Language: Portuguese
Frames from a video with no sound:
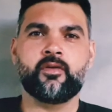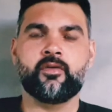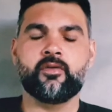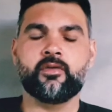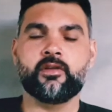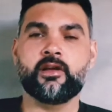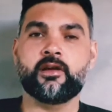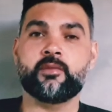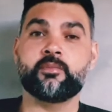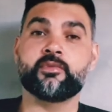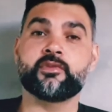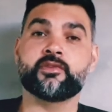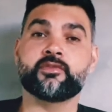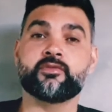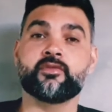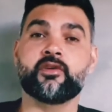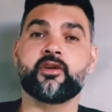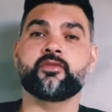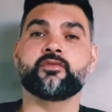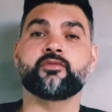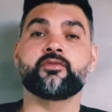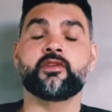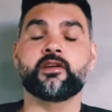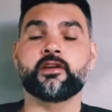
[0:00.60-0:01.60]
Olá
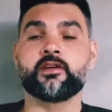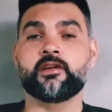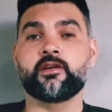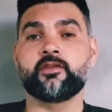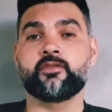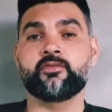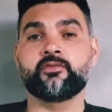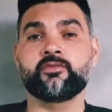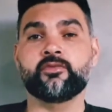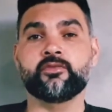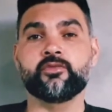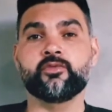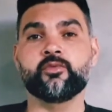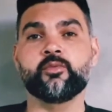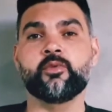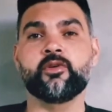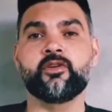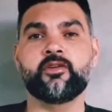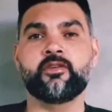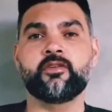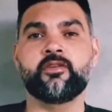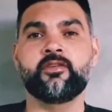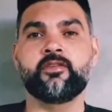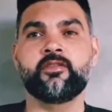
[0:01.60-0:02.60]
pessoal do canal, tudo
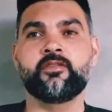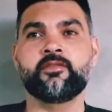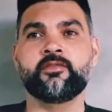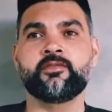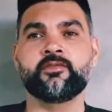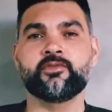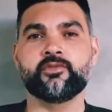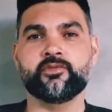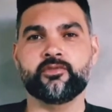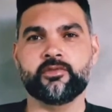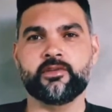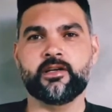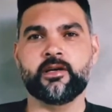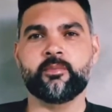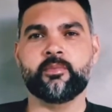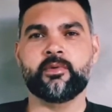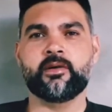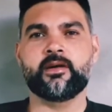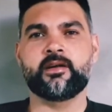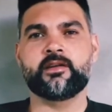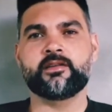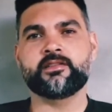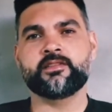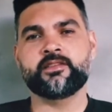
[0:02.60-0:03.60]
bom? Tudo na
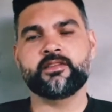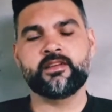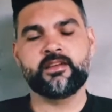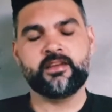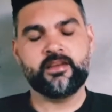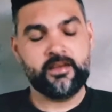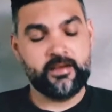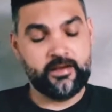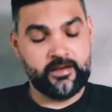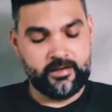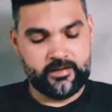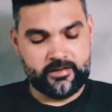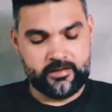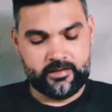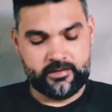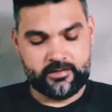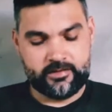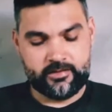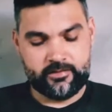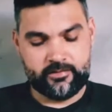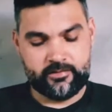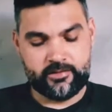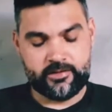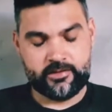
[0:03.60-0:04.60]
paz?
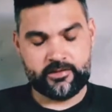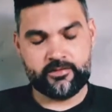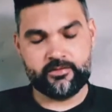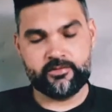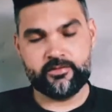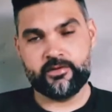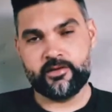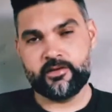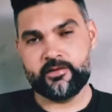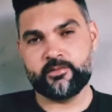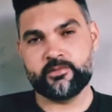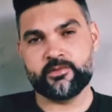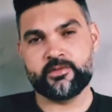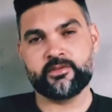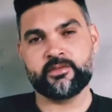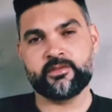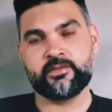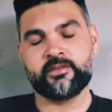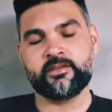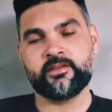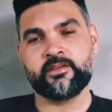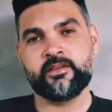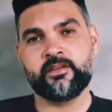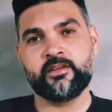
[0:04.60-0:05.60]
Nesse vídeo vamos
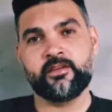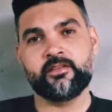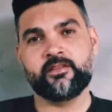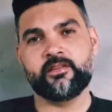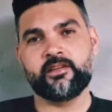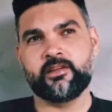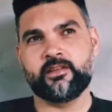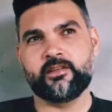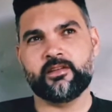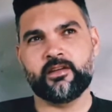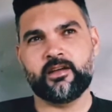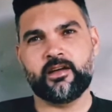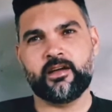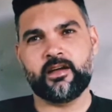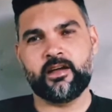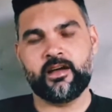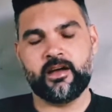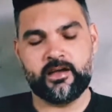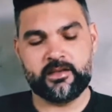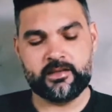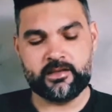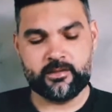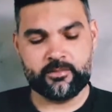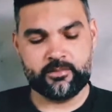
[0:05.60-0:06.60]
tentar
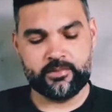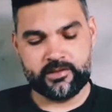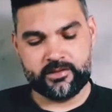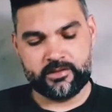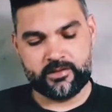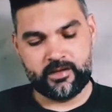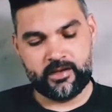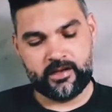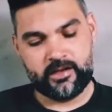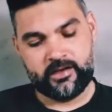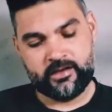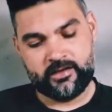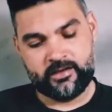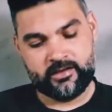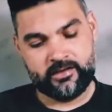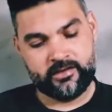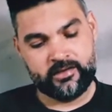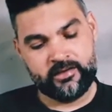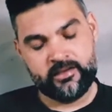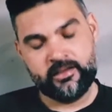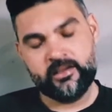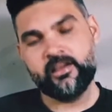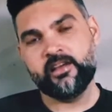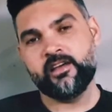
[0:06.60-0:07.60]
adaptar
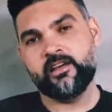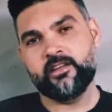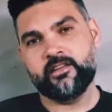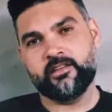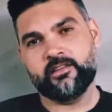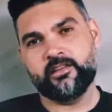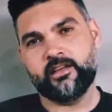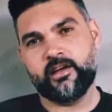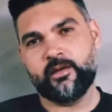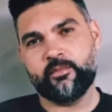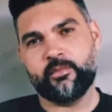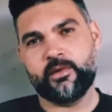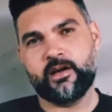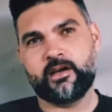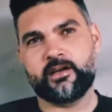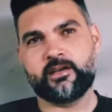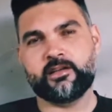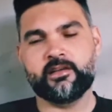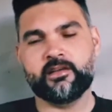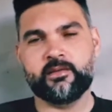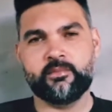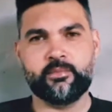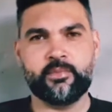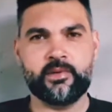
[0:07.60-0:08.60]
na
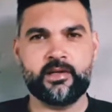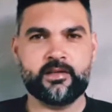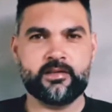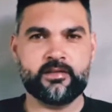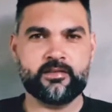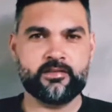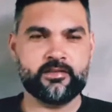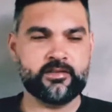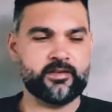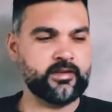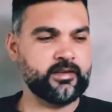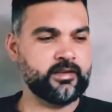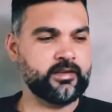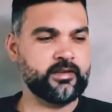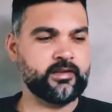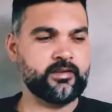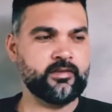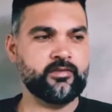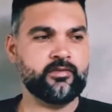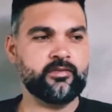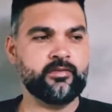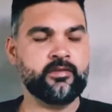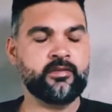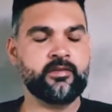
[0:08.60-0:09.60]
máquina pernas de
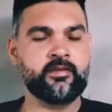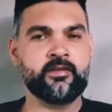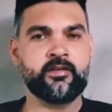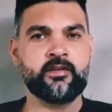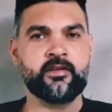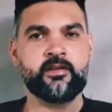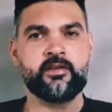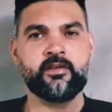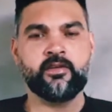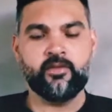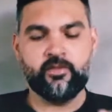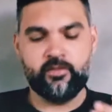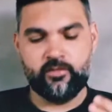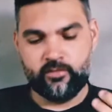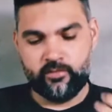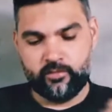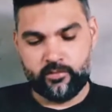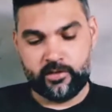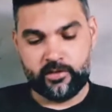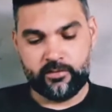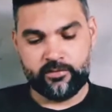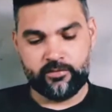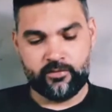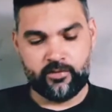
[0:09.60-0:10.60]
grilo
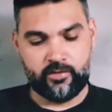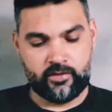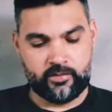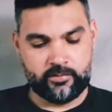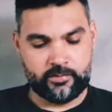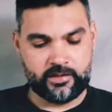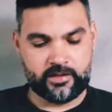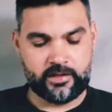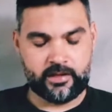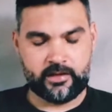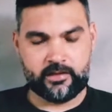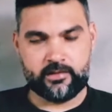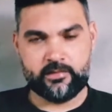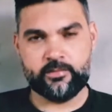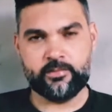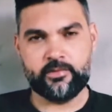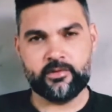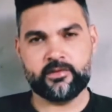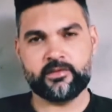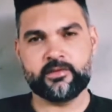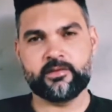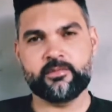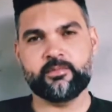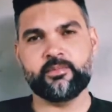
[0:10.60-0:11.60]
uma forma que ela
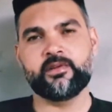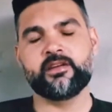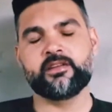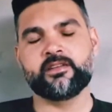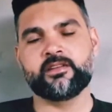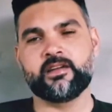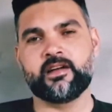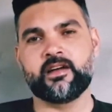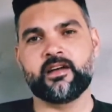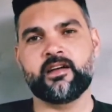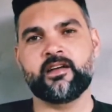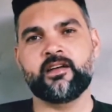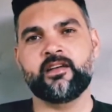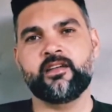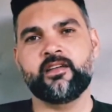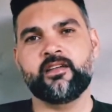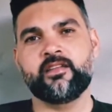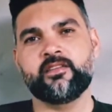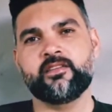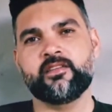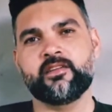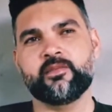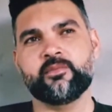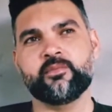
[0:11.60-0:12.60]
possa plantar
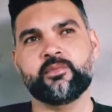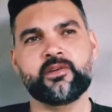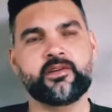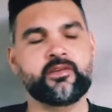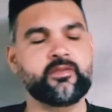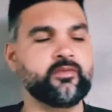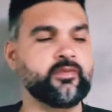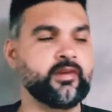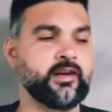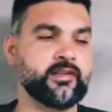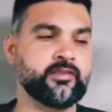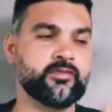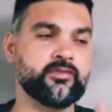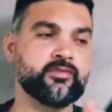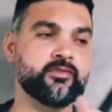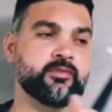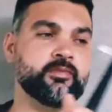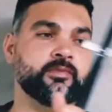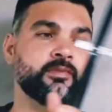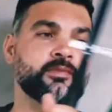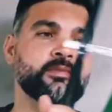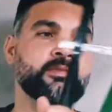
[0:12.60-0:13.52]
também com adubo.